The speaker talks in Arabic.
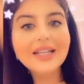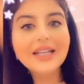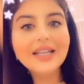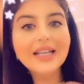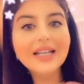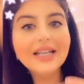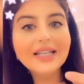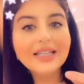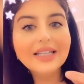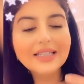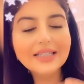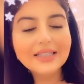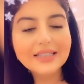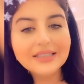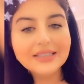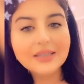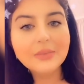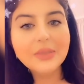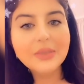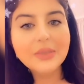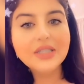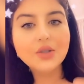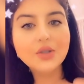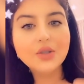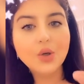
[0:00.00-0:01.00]

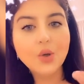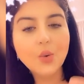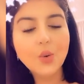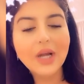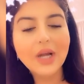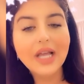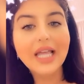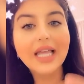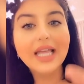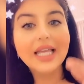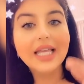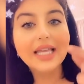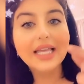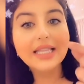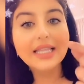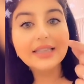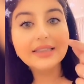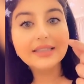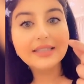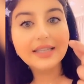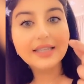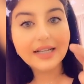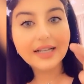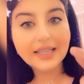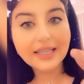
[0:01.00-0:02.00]
وبالكوزمتيك صدقوني
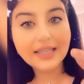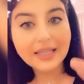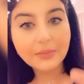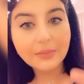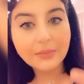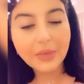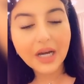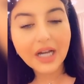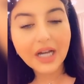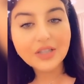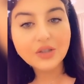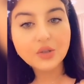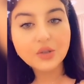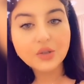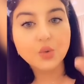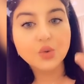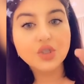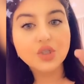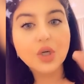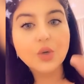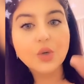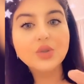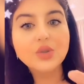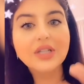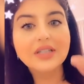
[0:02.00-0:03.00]
بالناحية الجمالية حق
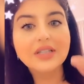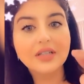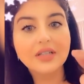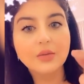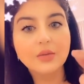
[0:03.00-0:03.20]
الوي